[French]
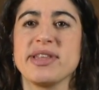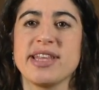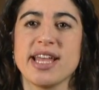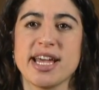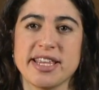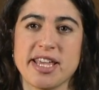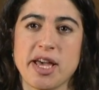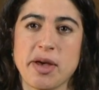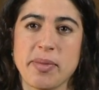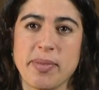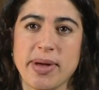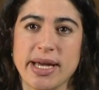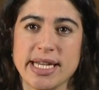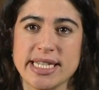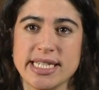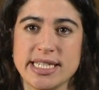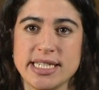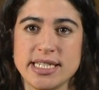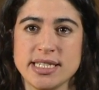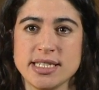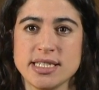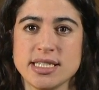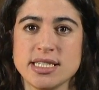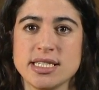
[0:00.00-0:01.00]
et dernière
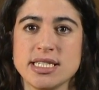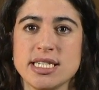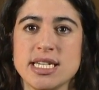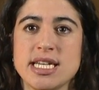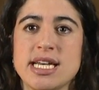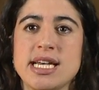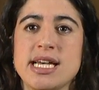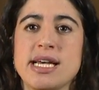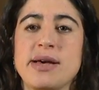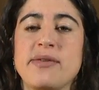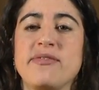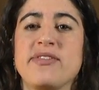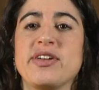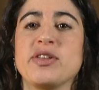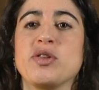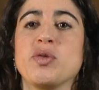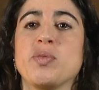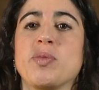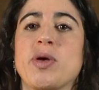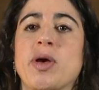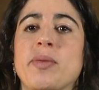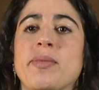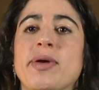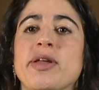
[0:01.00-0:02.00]
partie va te
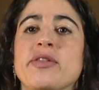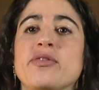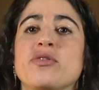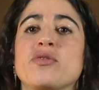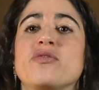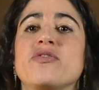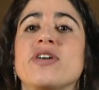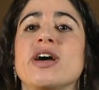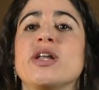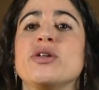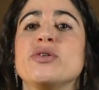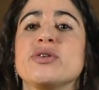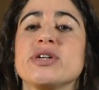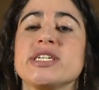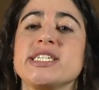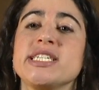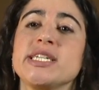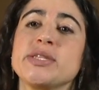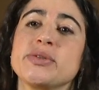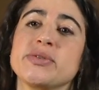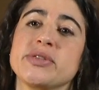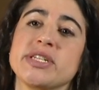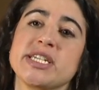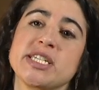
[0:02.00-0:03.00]
permettre de
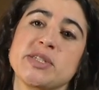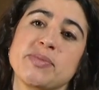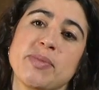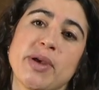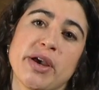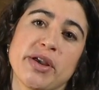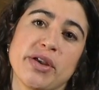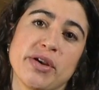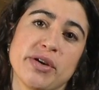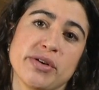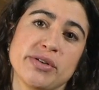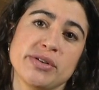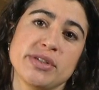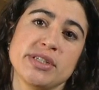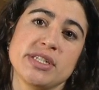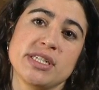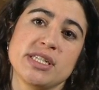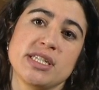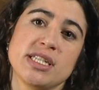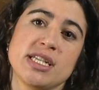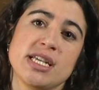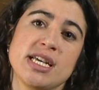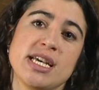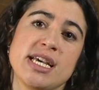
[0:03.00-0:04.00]
valoriser ton
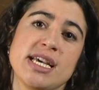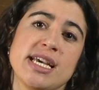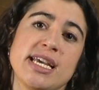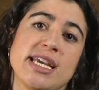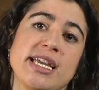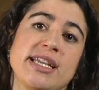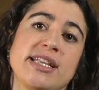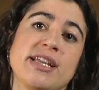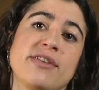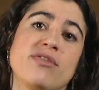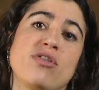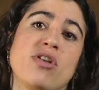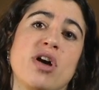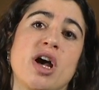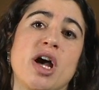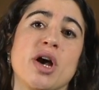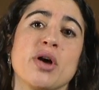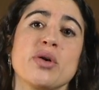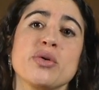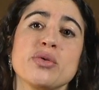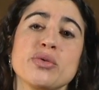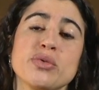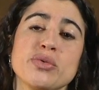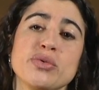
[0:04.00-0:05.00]
expérience et d'avoir un
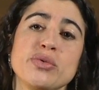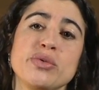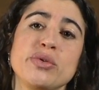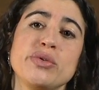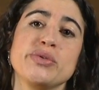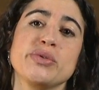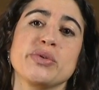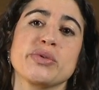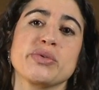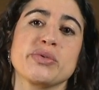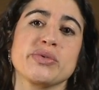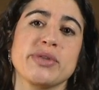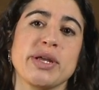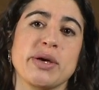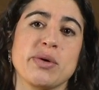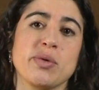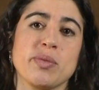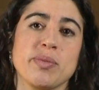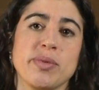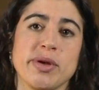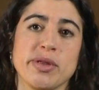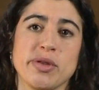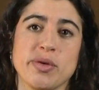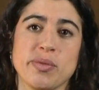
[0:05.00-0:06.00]
recul sur ton
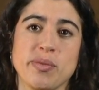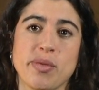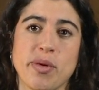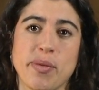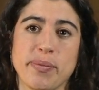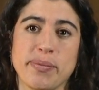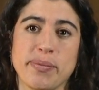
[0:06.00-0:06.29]
accompagnement.